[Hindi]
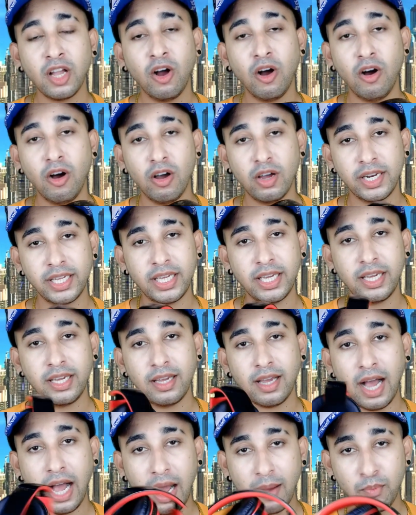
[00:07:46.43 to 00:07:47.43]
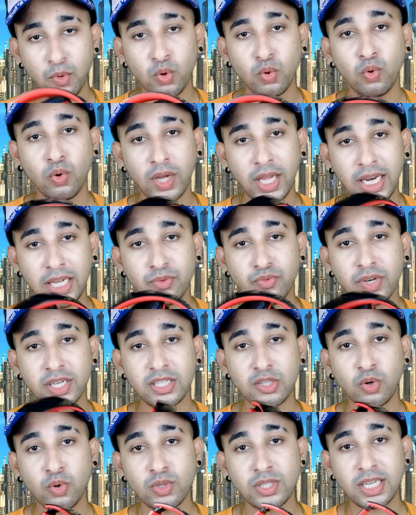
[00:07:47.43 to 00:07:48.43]
और ये आप लोगों के लिए फर्स्ट
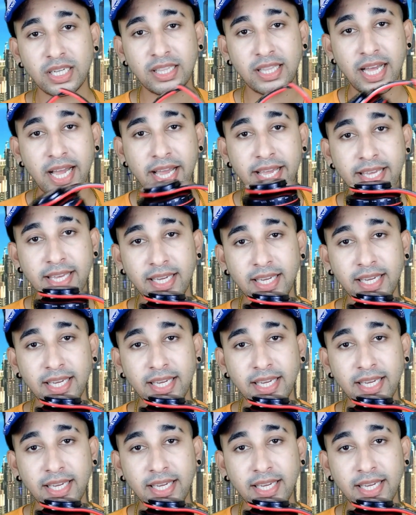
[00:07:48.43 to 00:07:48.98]
हो सकता है ये